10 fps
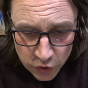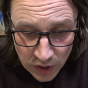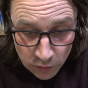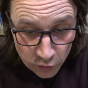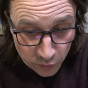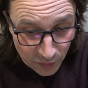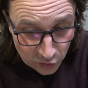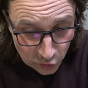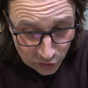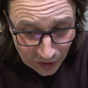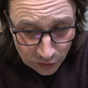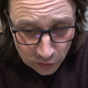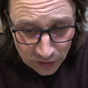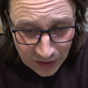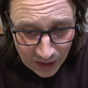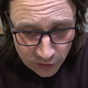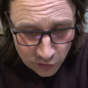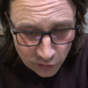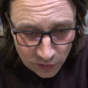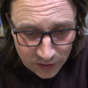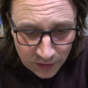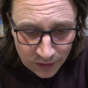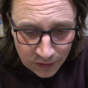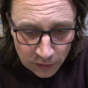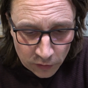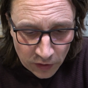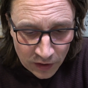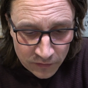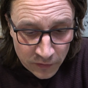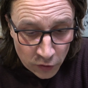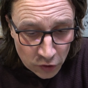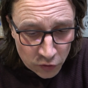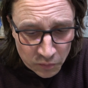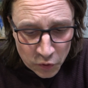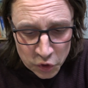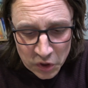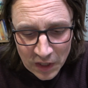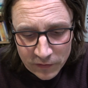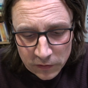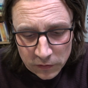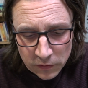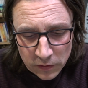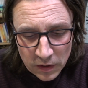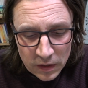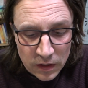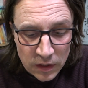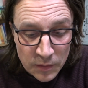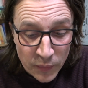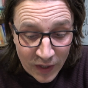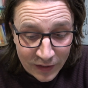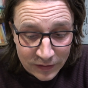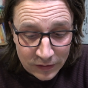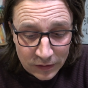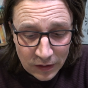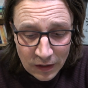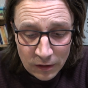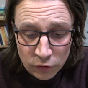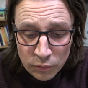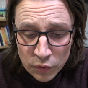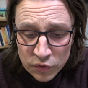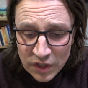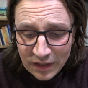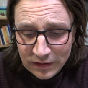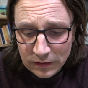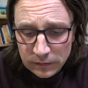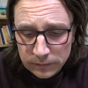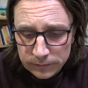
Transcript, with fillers: C'era uno spesso strato di ghiaccio sul terreno e i fiori non sbocciavano. I prati erano bruciati.